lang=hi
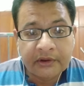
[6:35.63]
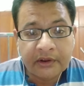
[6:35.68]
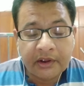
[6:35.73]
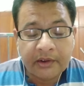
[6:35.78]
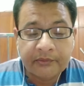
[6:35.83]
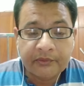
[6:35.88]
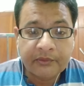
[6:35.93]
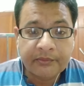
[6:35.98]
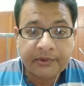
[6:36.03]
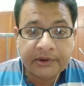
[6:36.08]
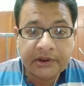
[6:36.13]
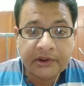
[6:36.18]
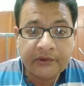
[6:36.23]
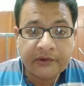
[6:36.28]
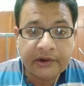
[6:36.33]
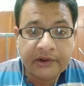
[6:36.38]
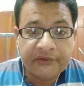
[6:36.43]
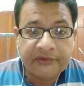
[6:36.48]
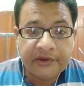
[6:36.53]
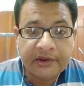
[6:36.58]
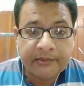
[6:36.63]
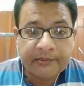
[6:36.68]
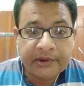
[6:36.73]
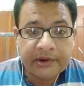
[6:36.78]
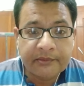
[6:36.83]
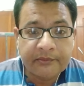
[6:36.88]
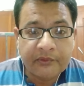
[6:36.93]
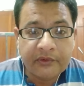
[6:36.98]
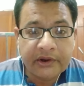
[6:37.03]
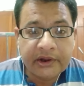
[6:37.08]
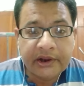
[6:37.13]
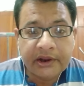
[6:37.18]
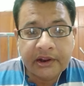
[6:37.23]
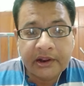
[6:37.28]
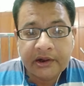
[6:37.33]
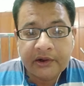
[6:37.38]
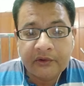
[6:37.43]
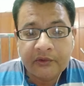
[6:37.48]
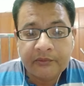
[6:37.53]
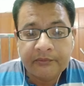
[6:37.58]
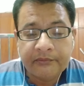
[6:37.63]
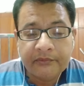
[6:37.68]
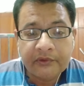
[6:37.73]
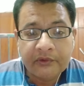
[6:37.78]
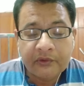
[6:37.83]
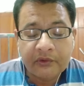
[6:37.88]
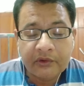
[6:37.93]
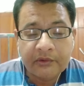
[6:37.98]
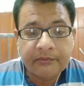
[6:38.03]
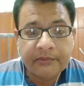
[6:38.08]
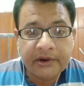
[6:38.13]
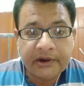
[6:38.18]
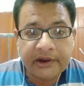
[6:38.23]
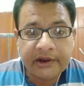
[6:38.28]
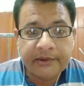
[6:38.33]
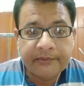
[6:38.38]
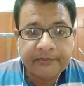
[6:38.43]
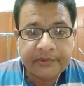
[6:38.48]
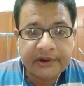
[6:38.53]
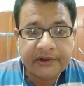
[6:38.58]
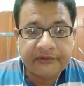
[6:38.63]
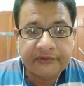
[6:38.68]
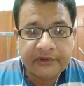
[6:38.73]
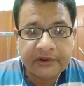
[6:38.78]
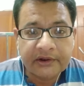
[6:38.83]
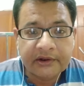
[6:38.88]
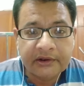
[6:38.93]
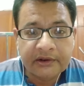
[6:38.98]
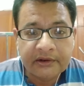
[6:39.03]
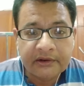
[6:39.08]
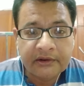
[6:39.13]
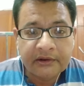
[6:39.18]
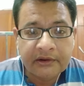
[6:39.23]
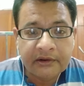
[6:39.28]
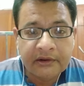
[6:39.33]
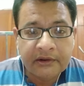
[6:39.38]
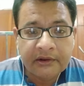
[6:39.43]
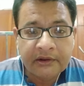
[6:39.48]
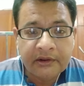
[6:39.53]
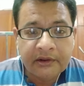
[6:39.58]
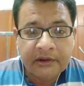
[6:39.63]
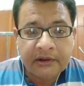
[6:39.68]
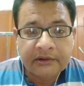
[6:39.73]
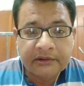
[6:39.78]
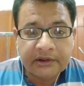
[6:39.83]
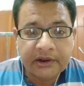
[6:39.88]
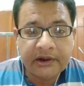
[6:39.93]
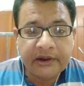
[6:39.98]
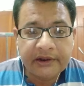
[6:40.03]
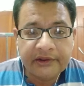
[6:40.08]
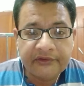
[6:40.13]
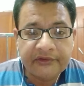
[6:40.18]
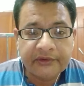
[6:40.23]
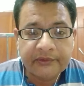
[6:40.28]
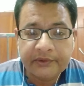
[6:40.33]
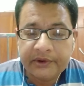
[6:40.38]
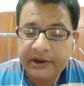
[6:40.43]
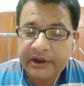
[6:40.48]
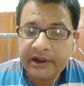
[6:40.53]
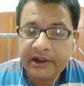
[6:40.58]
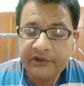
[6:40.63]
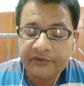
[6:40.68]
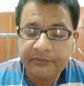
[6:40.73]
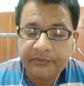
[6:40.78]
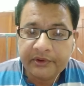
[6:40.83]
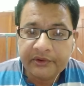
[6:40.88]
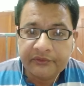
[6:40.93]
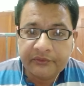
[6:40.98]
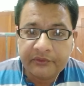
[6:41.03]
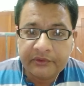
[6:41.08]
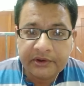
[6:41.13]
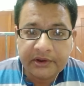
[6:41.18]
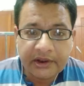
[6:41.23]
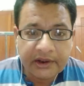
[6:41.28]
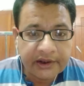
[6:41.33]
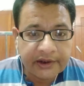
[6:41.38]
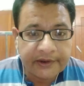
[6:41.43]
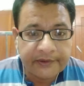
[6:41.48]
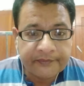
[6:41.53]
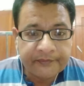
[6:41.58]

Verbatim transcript: आपको पता होना चाहिए हमारी बॉडी का नॉर्मल टेम्परेचर थर्टी सेवन के आसपास होता है